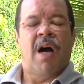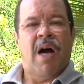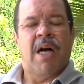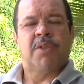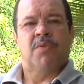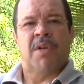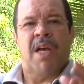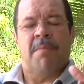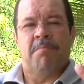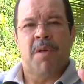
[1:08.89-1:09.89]
Acho
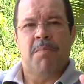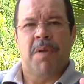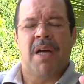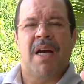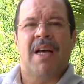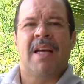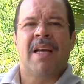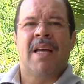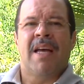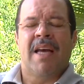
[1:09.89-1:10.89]
que a Bíblia
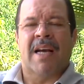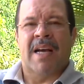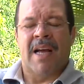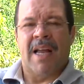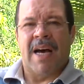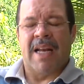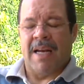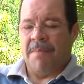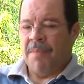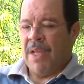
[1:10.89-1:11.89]
é
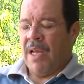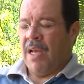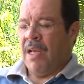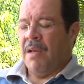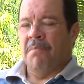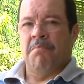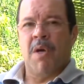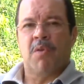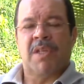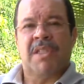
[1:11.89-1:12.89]
clara.
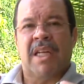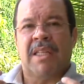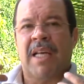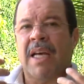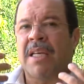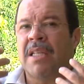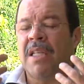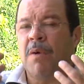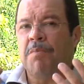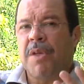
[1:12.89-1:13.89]
Melquisedeque
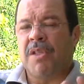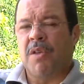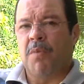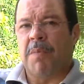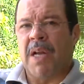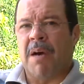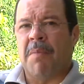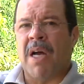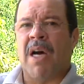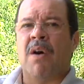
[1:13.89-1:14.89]
não pediu para
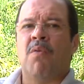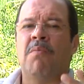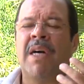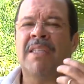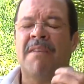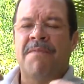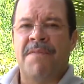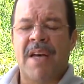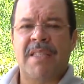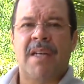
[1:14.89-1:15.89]
Abraão, mas a
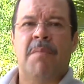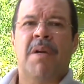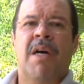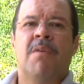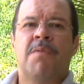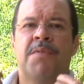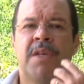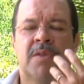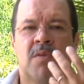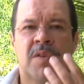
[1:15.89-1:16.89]
fé de Abraão
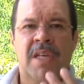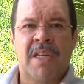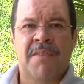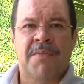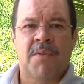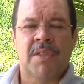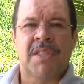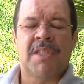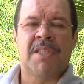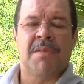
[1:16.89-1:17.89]
fez com que ele
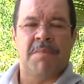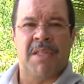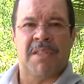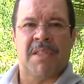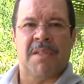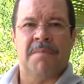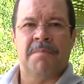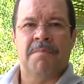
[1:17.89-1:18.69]
fosse dizimista.